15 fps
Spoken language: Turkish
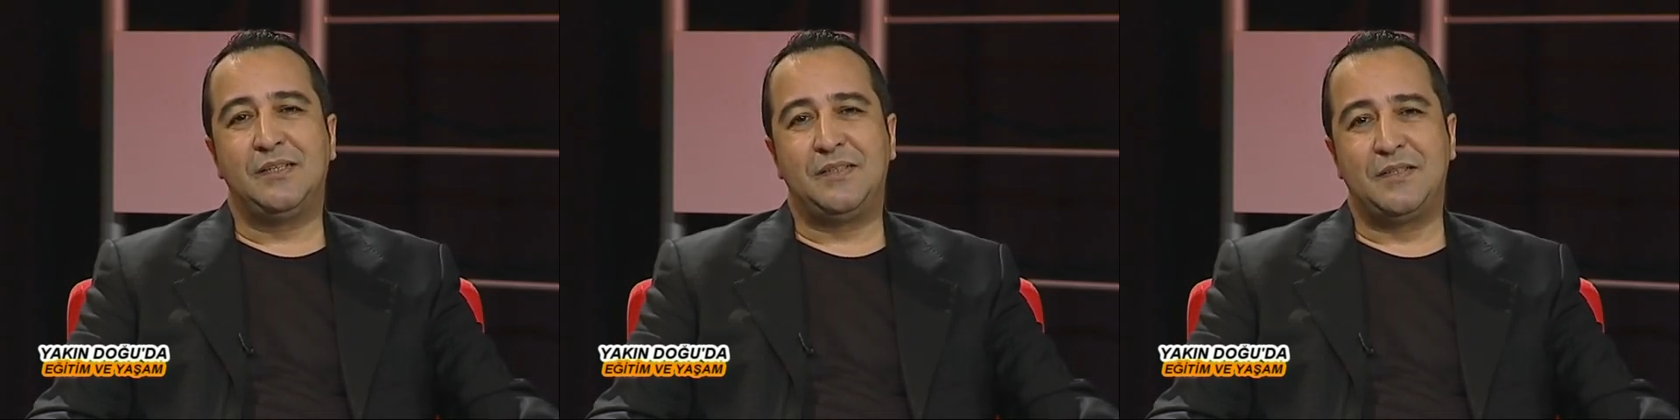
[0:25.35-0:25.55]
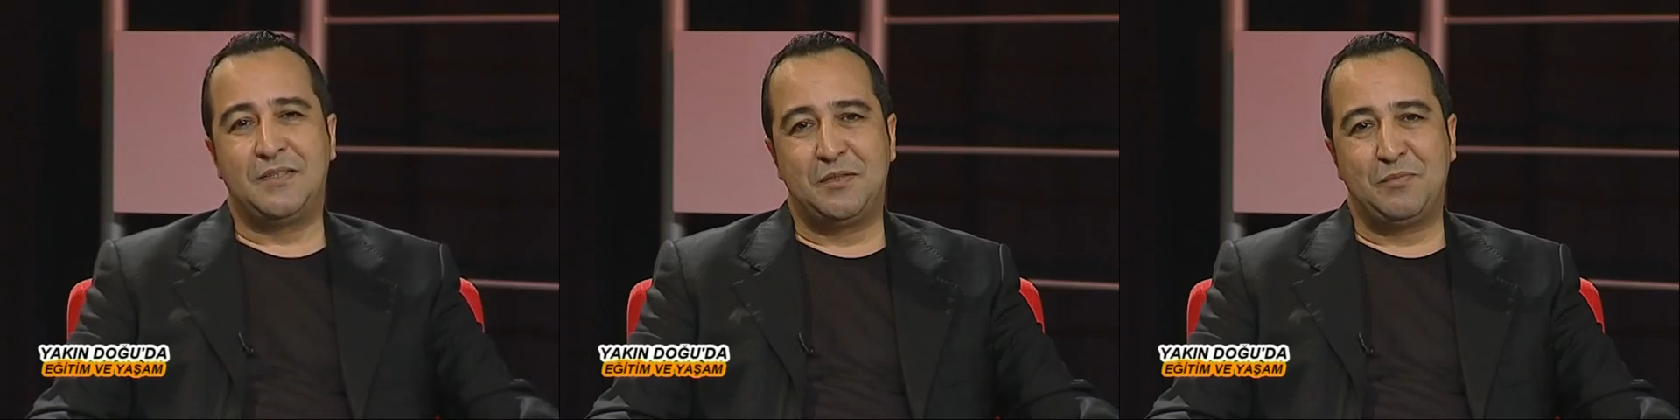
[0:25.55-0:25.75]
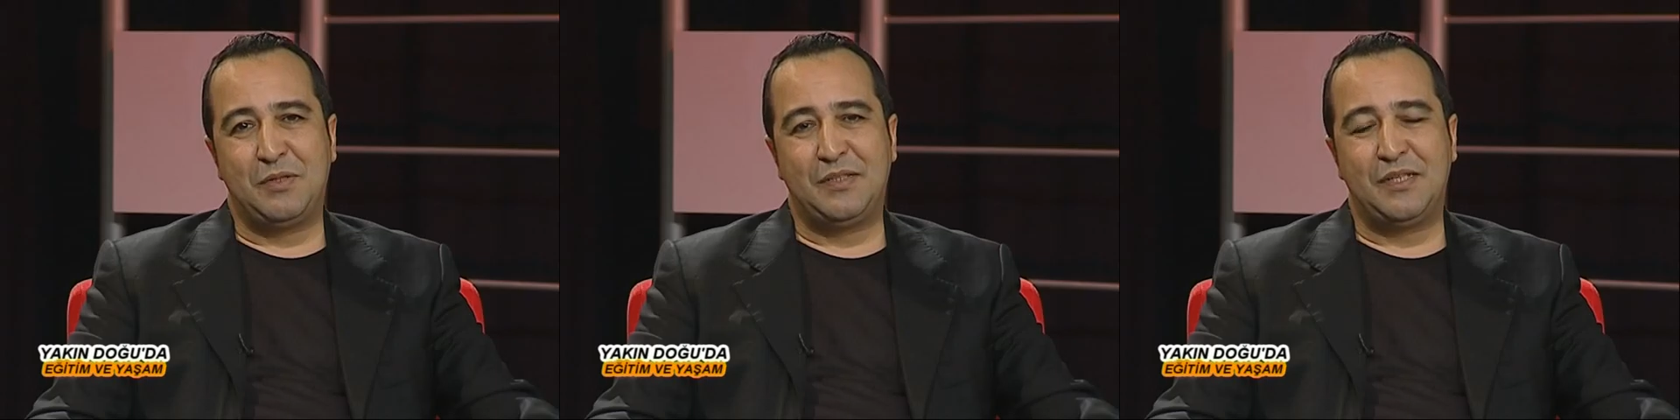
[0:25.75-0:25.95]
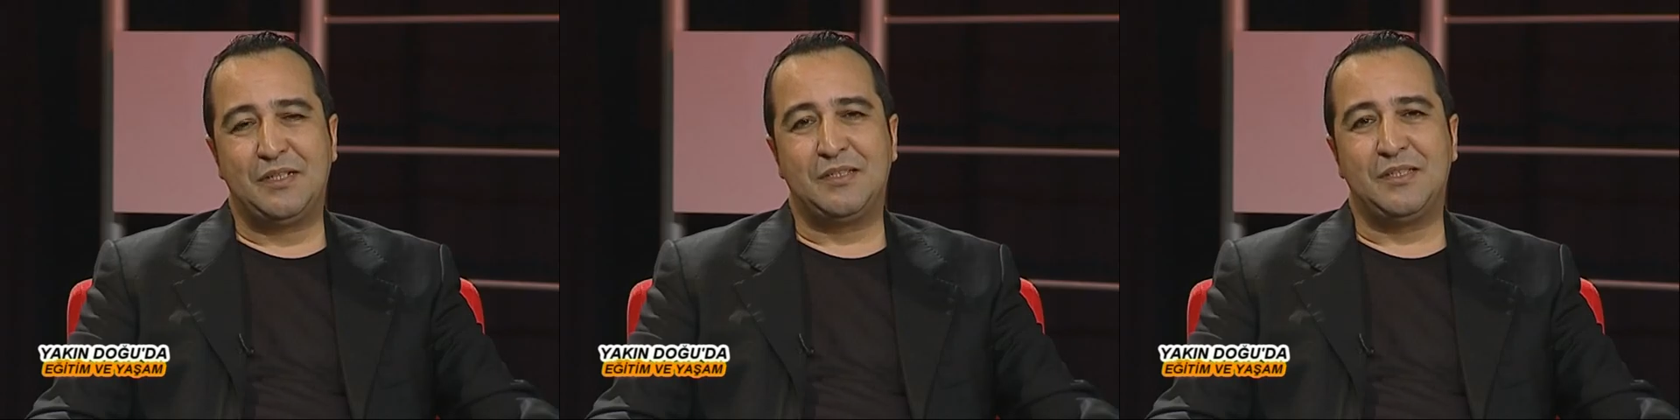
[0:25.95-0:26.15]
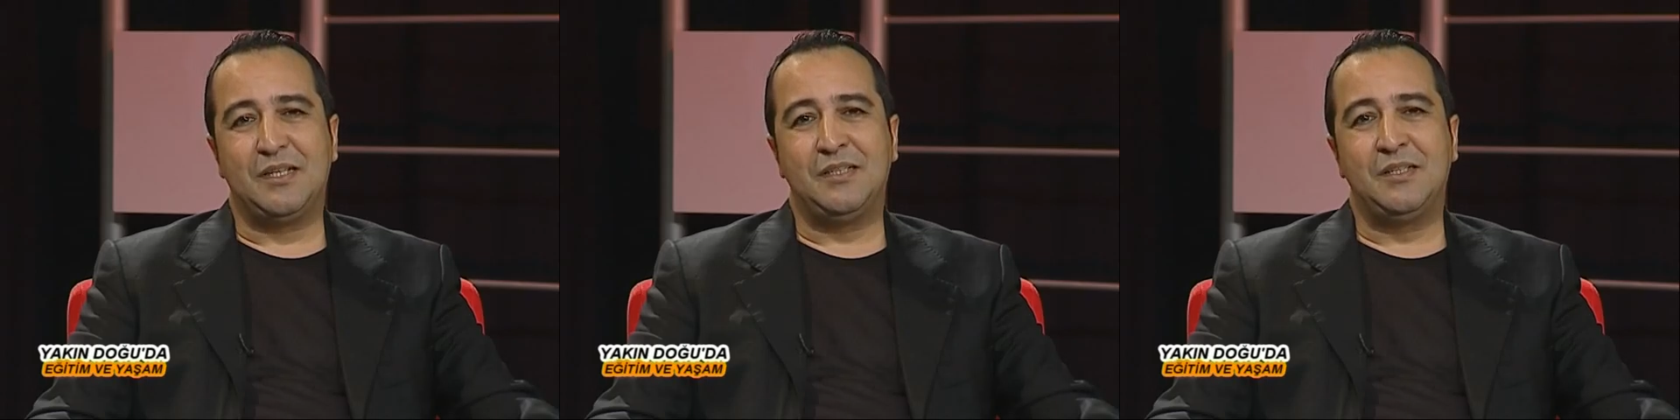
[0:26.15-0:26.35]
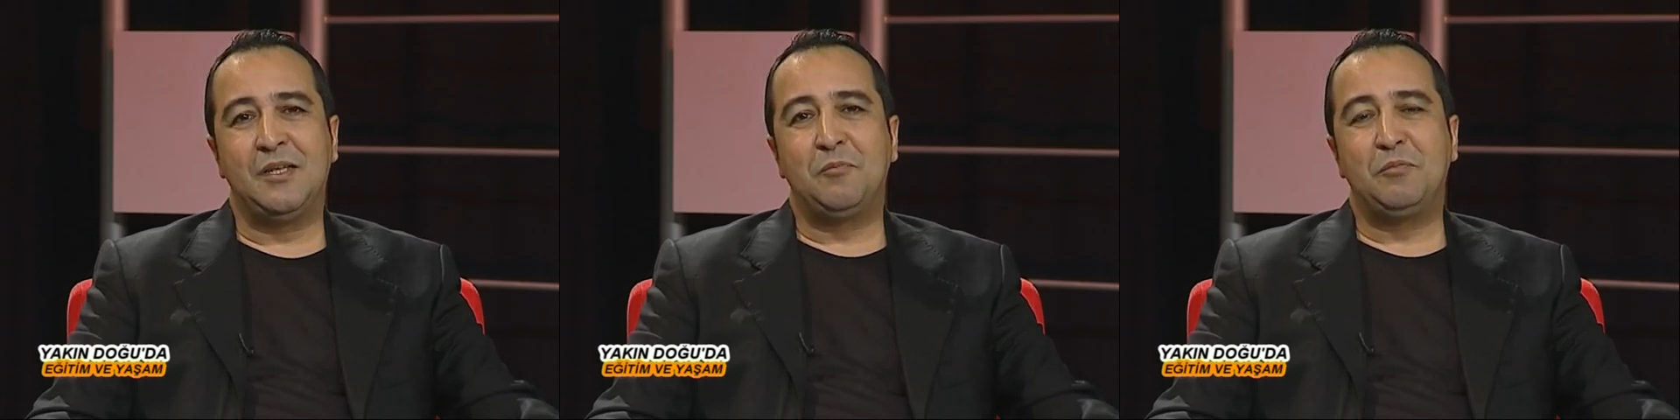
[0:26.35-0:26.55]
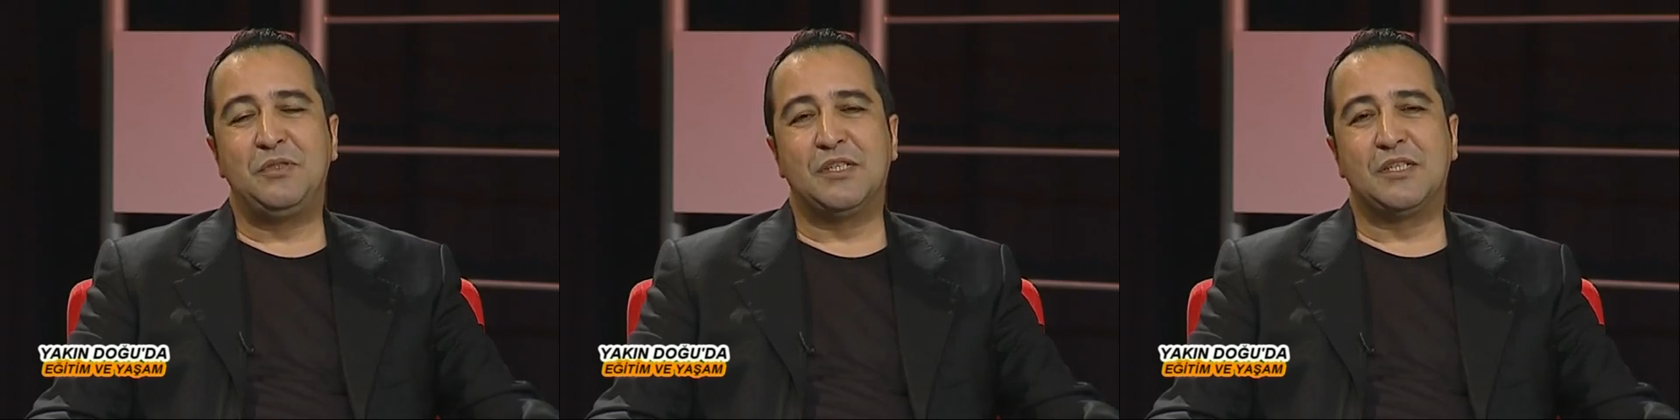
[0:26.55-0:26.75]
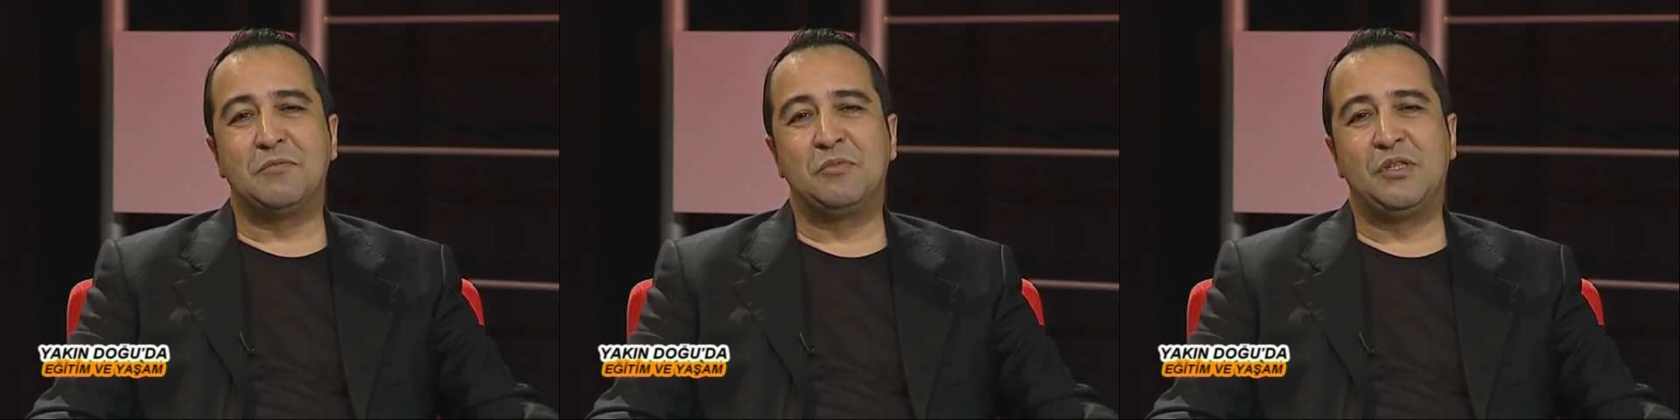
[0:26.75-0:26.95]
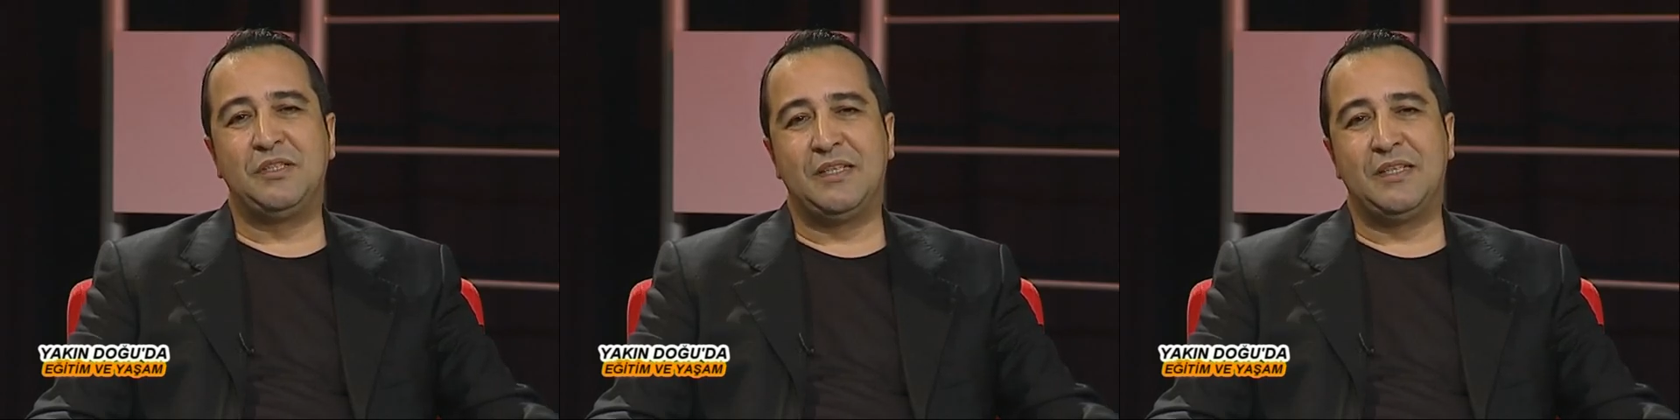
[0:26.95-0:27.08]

teslim ederken bir takım